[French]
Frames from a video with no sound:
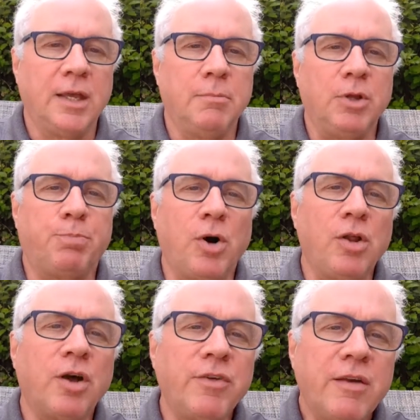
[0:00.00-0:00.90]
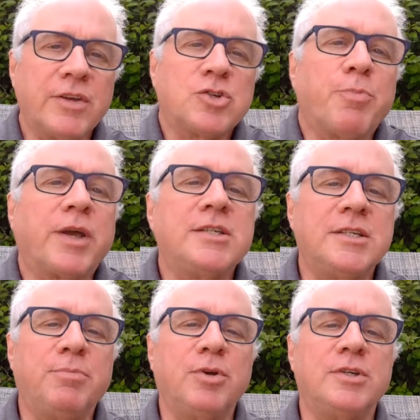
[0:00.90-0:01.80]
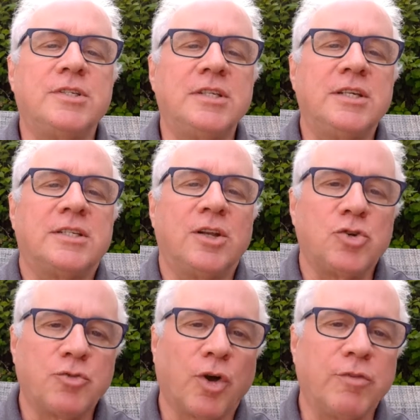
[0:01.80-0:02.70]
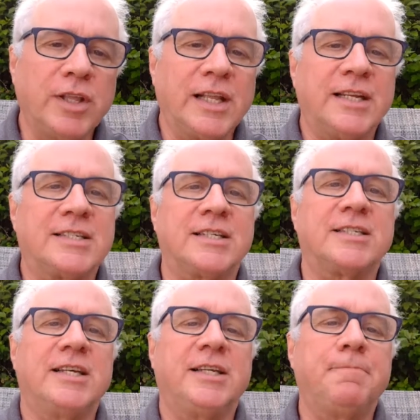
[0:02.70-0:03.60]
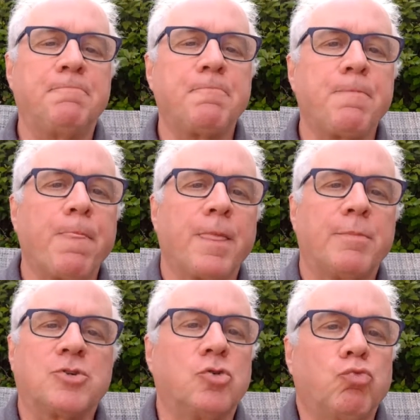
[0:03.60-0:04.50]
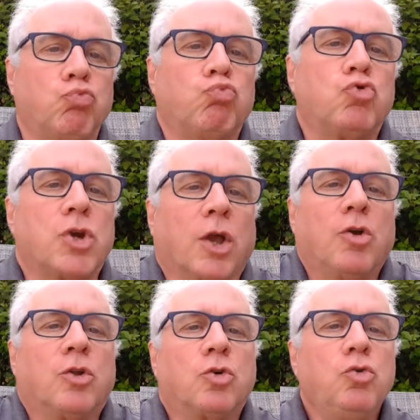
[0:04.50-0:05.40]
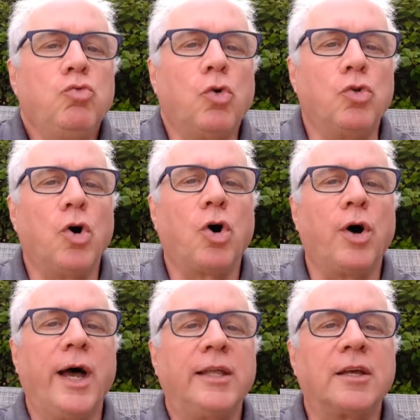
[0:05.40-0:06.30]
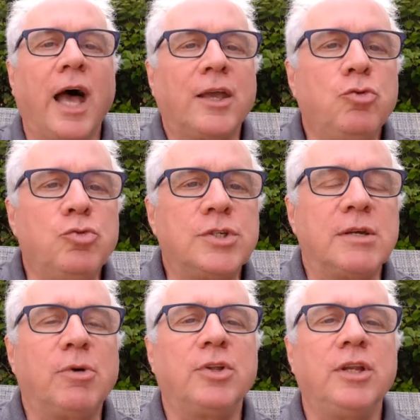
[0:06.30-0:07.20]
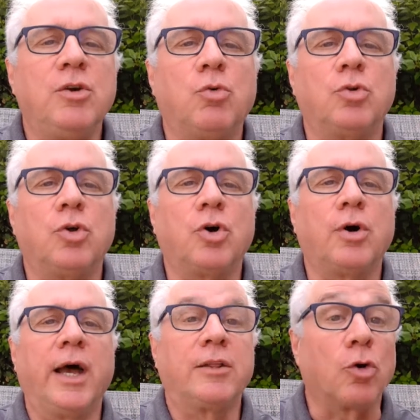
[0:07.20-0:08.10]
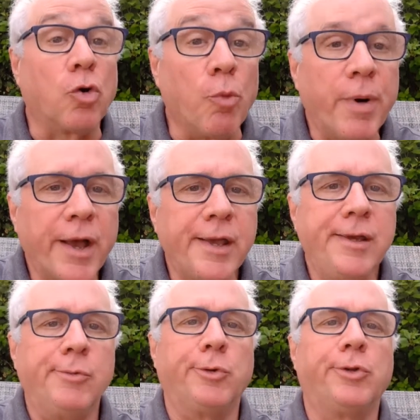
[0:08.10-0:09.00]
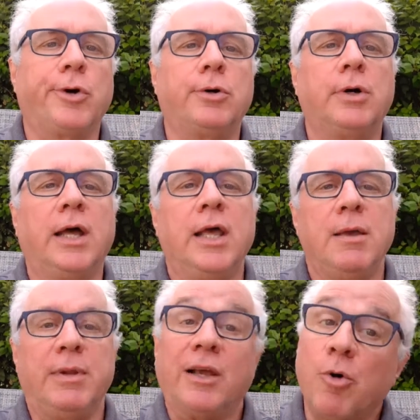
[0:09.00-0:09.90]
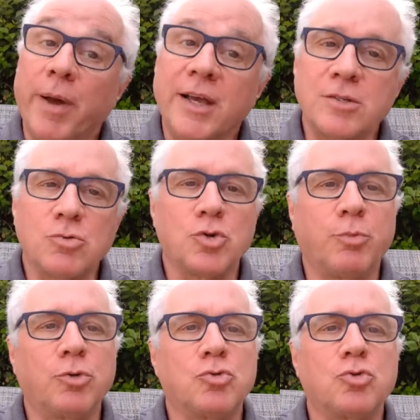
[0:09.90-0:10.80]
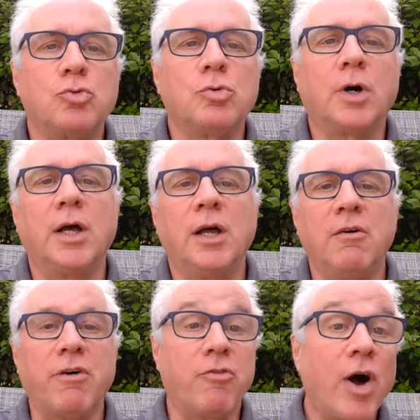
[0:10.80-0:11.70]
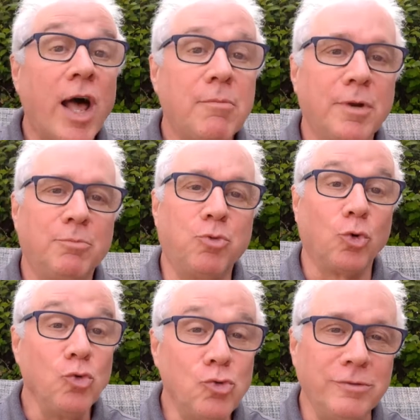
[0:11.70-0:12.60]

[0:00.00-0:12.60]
Mais Paul revient avec ce principe-là ici et c'est là où je veux revenir dans l'essentiel. Parce que chacun d'entre nous, on aura à être accusé à un moment donné, ou on aura à être comparé, ou on aura... À... Euh, les comparaisons ne sont pas toujours euh, favorables pour nous.